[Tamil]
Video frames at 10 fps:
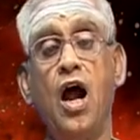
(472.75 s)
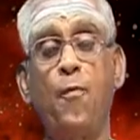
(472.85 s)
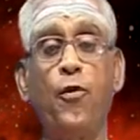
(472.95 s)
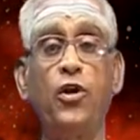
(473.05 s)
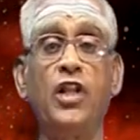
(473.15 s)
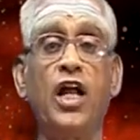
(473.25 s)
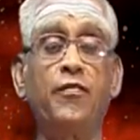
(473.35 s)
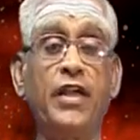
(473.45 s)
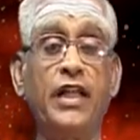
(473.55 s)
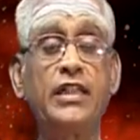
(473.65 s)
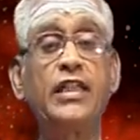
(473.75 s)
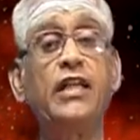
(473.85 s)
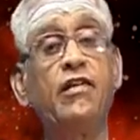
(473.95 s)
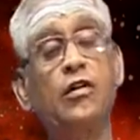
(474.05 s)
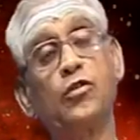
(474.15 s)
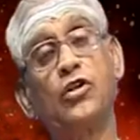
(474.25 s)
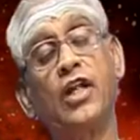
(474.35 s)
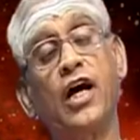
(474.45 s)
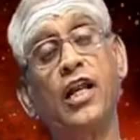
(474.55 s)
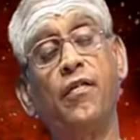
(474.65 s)
அப்பொழுது நாம் என்ன செய்ய வேண்டும்
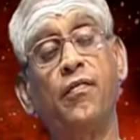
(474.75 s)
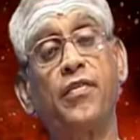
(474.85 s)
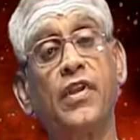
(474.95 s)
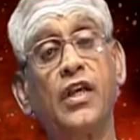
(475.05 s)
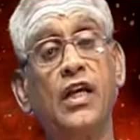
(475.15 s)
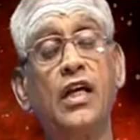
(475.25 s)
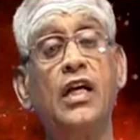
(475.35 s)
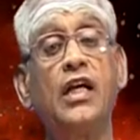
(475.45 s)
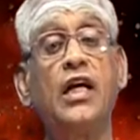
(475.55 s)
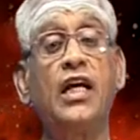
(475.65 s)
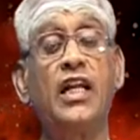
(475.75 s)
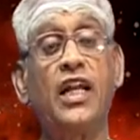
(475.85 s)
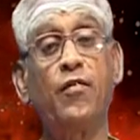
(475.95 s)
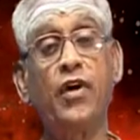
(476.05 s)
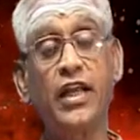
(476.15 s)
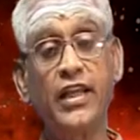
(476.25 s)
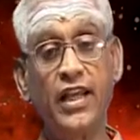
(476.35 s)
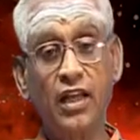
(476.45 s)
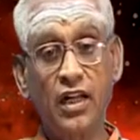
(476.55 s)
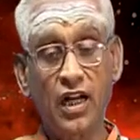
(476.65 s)
சொன்னால் நமக்கு
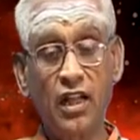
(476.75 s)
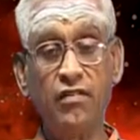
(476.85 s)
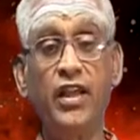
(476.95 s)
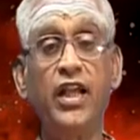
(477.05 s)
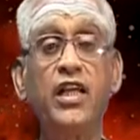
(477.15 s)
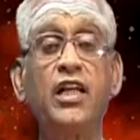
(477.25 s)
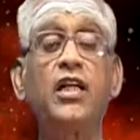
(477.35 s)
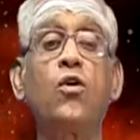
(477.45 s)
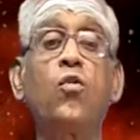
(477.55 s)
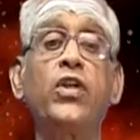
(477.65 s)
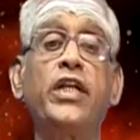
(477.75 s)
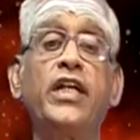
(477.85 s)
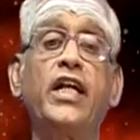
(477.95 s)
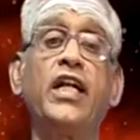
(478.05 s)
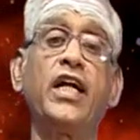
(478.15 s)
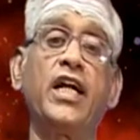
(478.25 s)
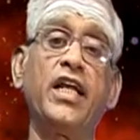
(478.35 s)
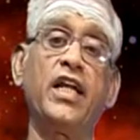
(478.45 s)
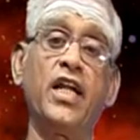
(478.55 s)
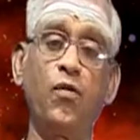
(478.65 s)
ஏற்கனவே இருக்கக்கூடிய எண்ணங்களை
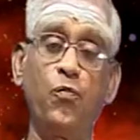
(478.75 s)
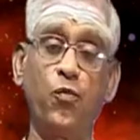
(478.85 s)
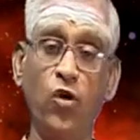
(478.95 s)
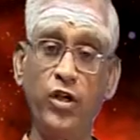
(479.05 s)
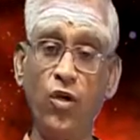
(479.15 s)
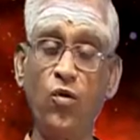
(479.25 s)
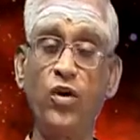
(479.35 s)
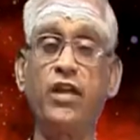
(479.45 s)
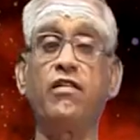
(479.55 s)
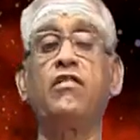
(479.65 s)
எல்லாம் போக்கிக் கொண்டே வர